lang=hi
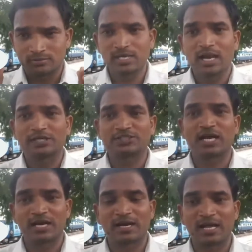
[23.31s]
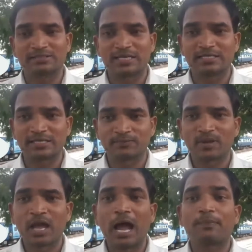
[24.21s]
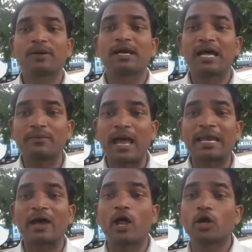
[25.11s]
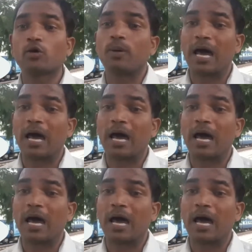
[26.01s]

दिल अच्छा लगना चाहिए आपके घर में आने वाले को